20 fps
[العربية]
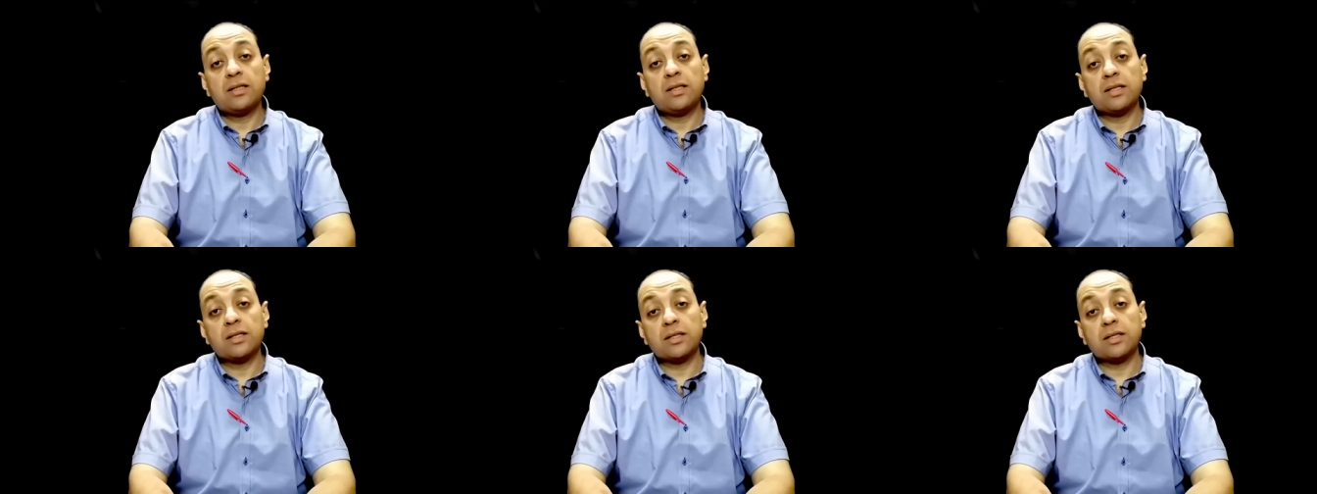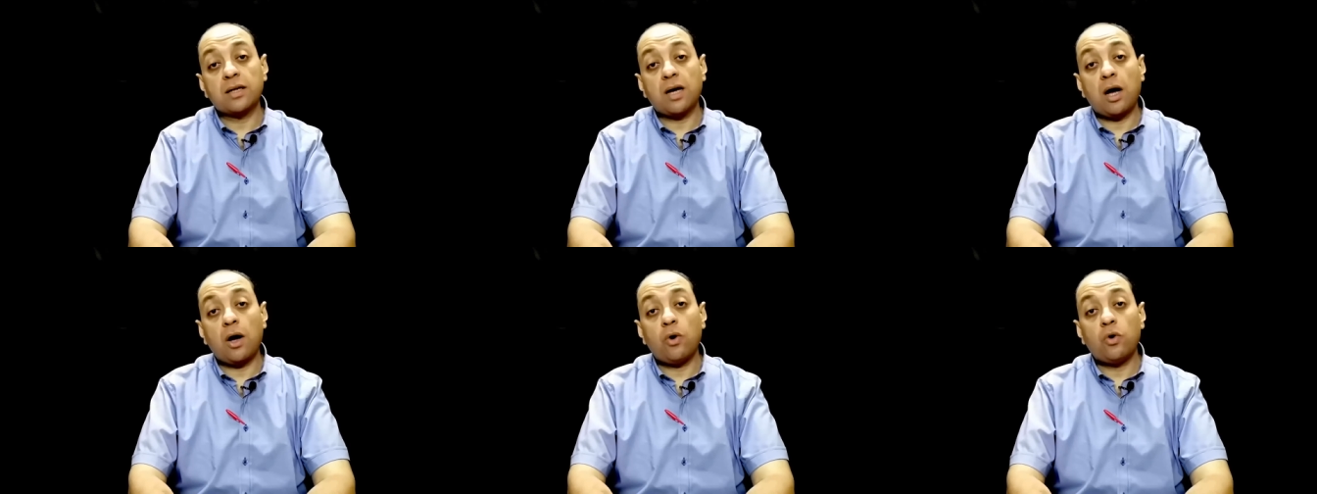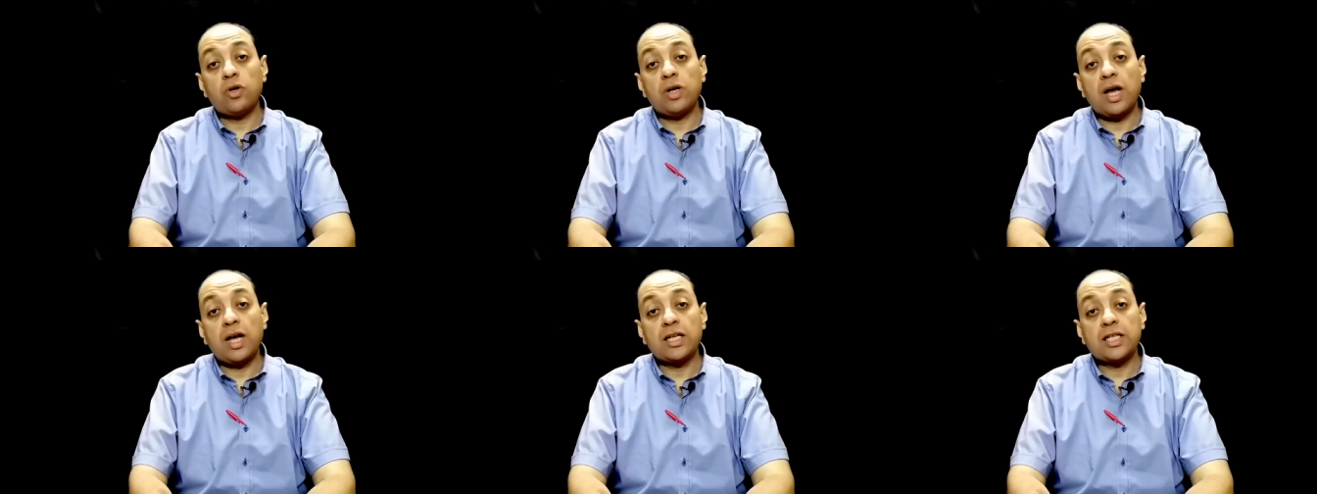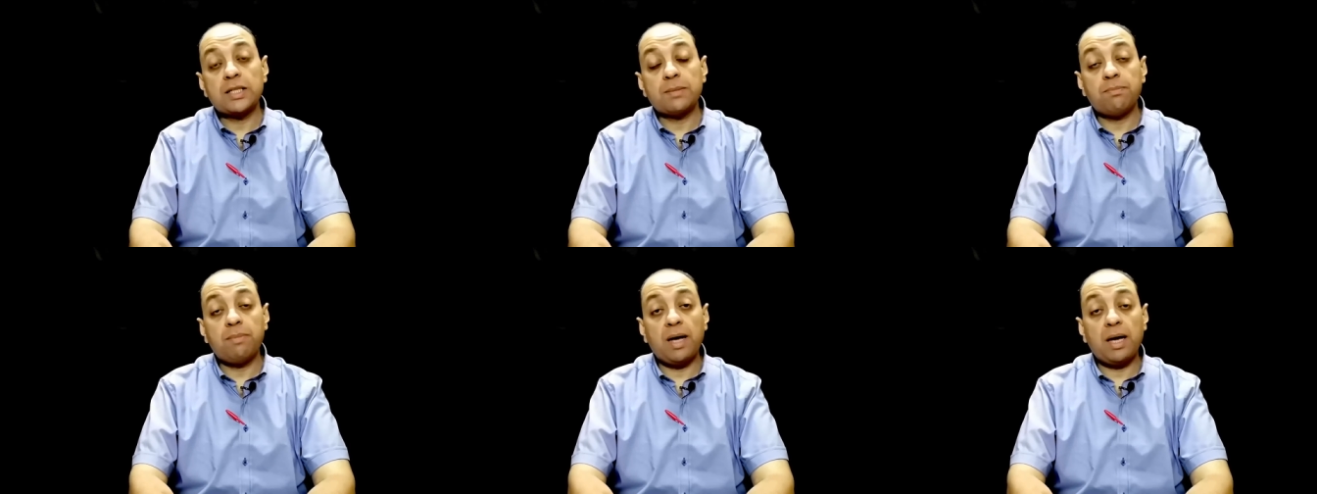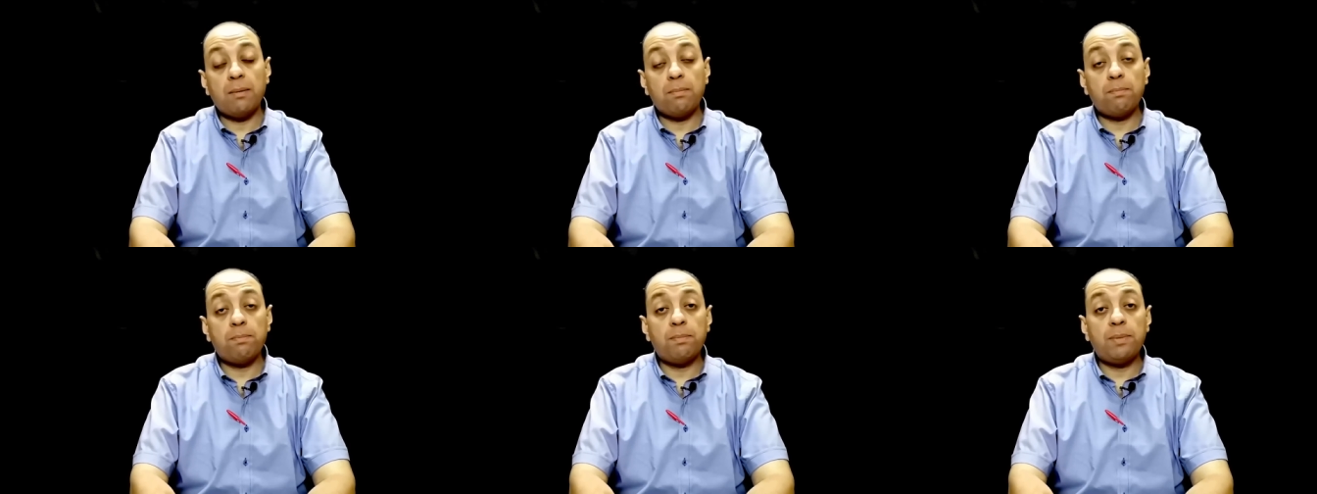تزرعه
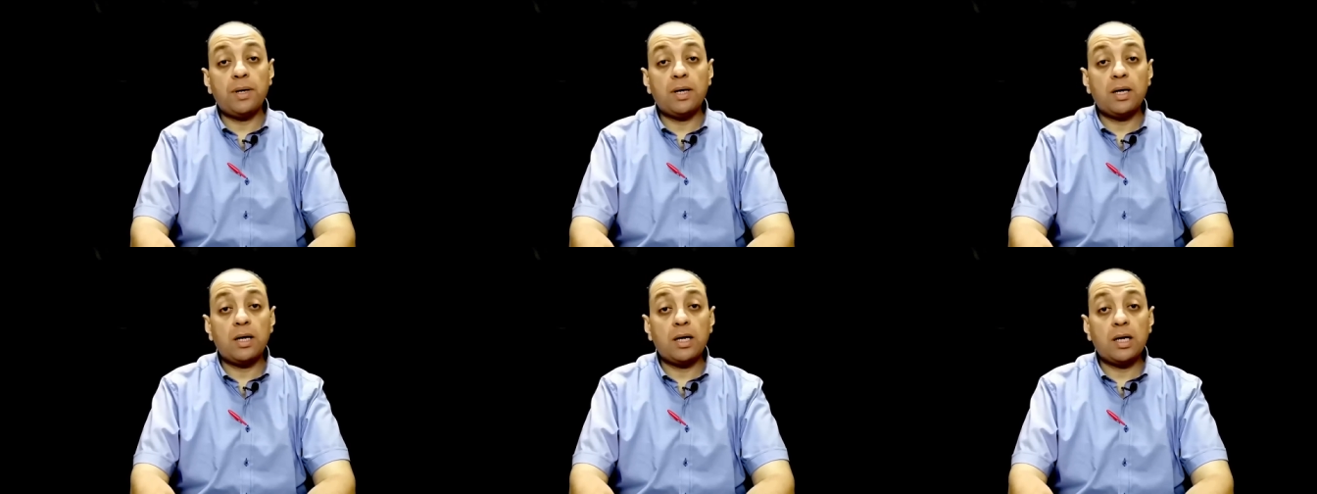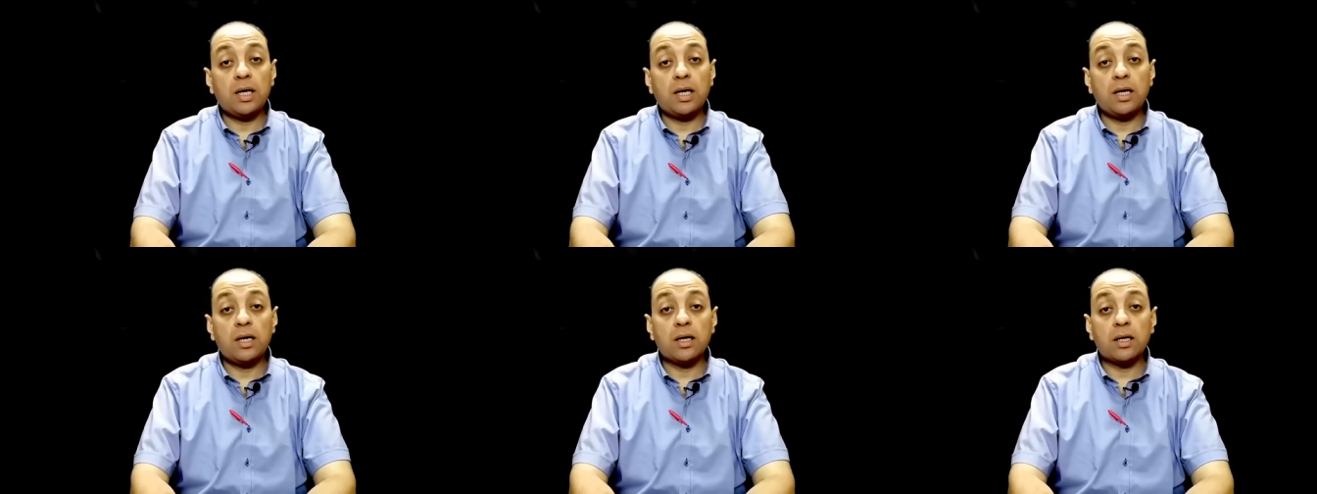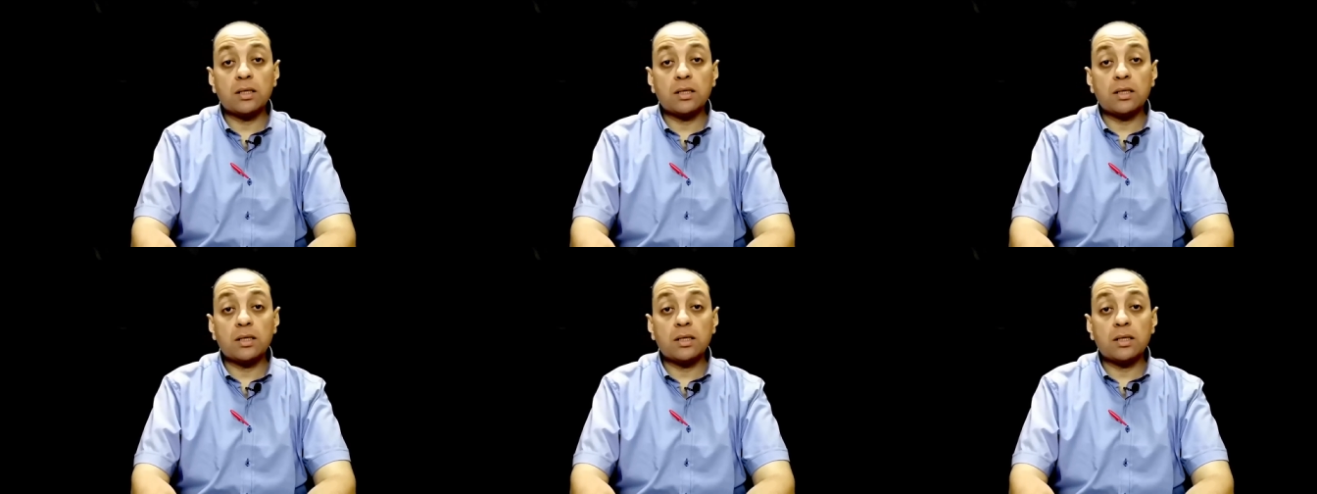لأسباب آه،